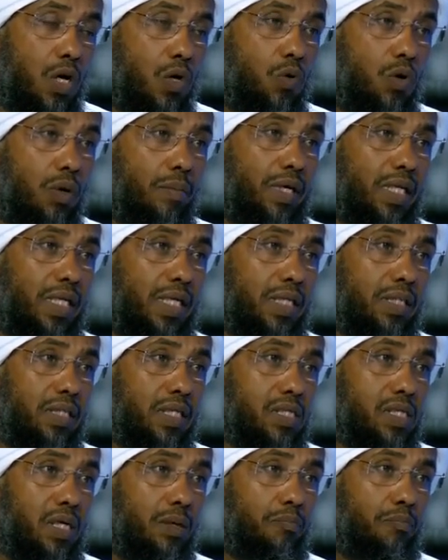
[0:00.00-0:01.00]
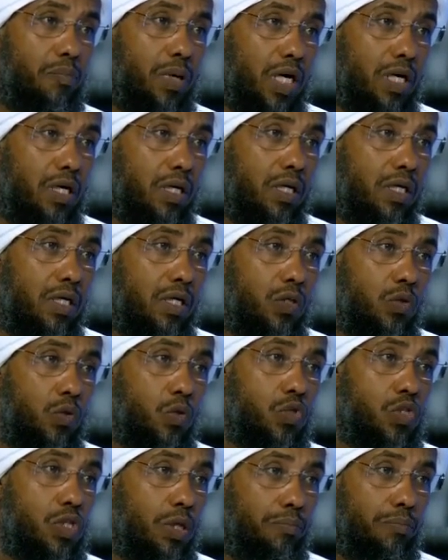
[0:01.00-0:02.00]
ومن يتصبر
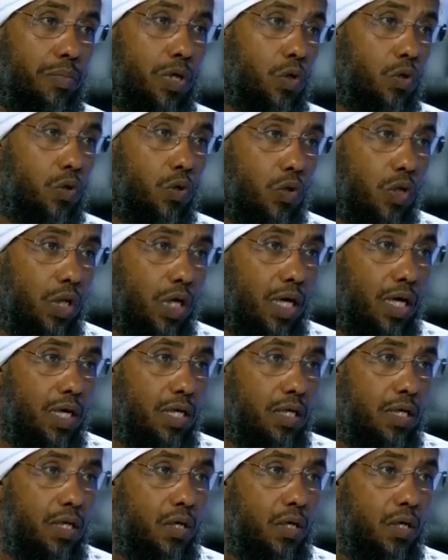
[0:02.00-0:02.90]
يصبره الله